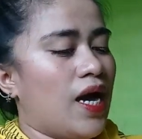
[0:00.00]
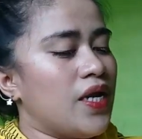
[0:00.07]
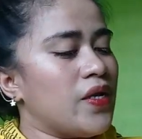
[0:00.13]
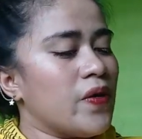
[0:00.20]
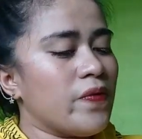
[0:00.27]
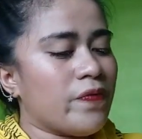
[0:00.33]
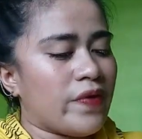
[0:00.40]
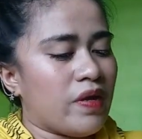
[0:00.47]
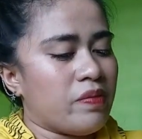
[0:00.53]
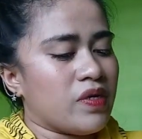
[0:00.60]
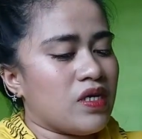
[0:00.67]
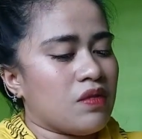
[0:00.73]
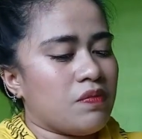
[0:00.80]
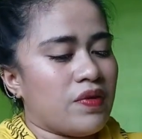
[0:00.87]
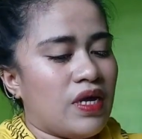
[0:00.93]
Anong
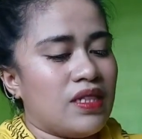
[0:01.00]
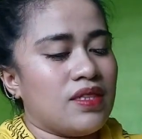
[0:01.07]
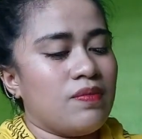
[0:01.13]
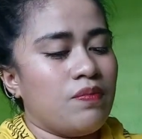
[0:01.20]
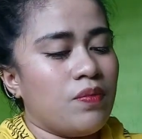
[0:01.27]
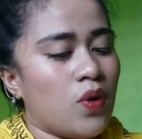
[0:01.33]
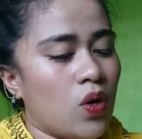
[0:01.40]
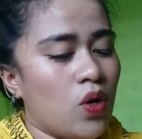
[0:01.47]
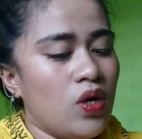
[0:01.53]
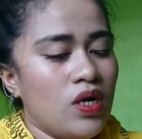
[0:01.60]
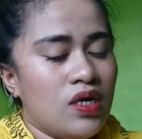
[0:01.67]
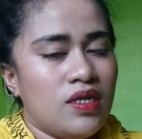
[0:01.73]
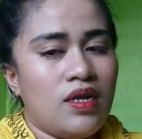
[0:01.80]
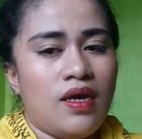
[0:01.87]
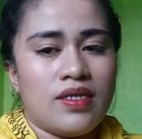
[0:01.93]
favorite brand mo
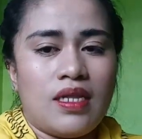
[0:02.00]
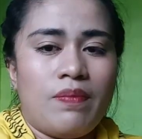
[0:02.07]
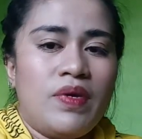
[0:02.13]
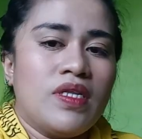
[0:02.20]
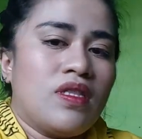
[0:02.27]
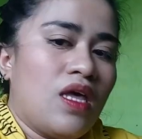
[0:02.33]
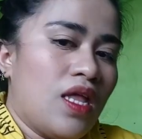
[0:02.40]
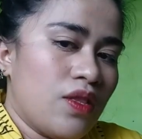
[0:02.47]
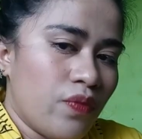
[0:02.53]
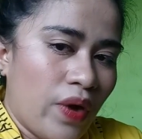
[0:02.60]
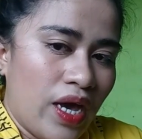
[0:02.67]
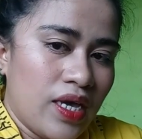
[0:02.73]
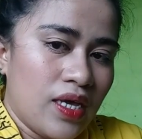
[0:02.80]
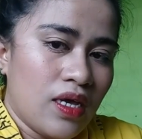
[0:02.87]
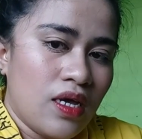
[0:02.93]
ng damit and
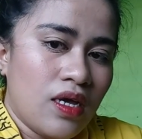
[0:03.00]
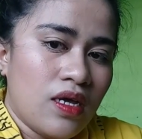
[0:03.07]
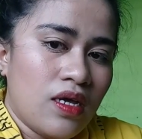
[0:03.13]
why?